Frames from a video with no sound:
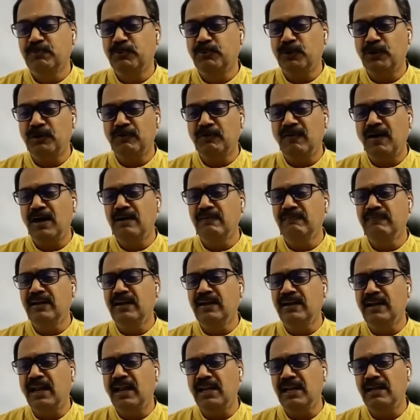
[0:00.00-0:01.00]

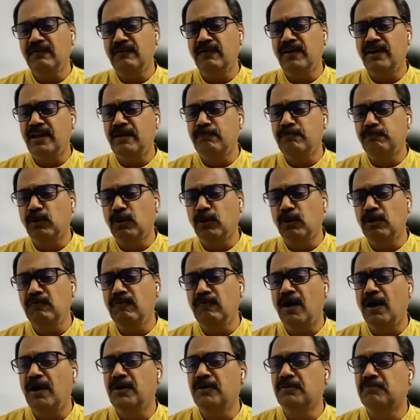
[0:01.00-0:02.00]
புறவாழ்வில் நல்லவரை போல்
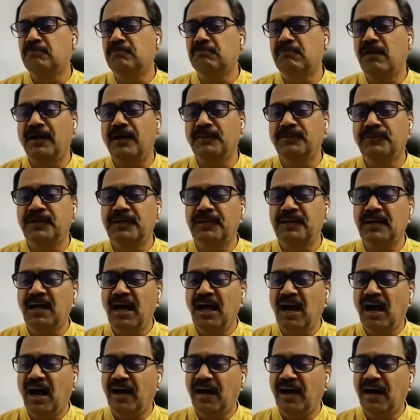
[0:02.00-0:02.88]
வாழும் மாந்தர்